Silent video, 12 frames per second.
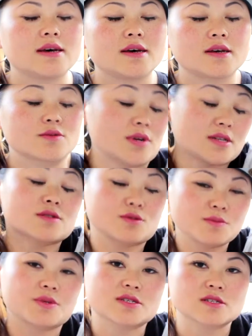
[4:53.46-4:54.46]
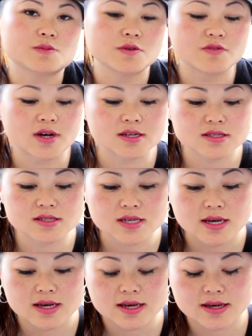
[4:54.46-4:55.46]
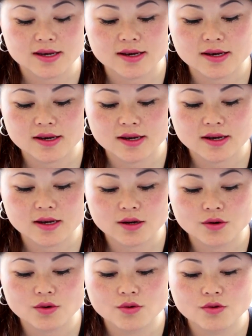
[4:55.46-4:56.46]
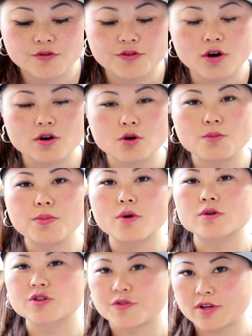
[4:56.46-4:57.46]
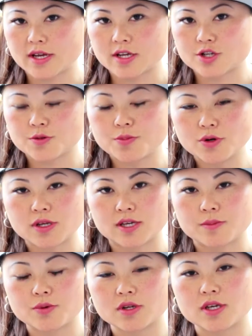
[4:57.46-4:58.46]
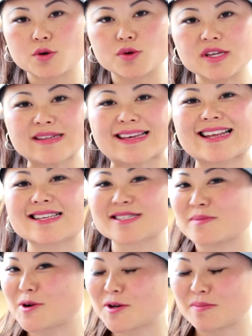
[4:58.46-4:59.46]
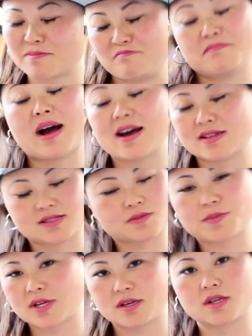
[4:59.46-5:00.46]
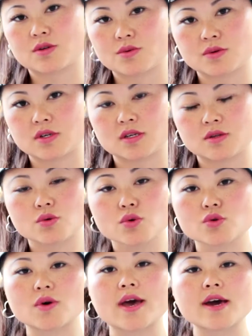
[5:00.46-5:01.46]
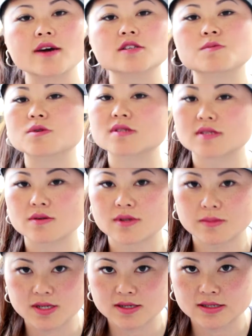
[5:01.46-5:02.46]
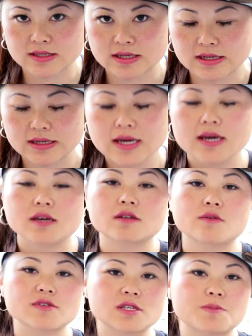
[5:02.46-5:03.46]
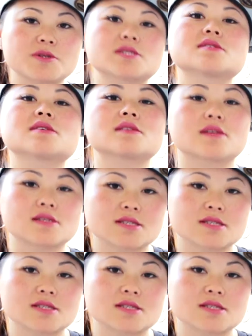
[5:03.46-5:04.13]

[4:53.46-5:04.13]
É, no caso são empresas privadas, é... o foco é um pouco diferente. Por quê? Porque o que interessa mais para ele do que tudo é a exposição da marca dele. Então você precisa ter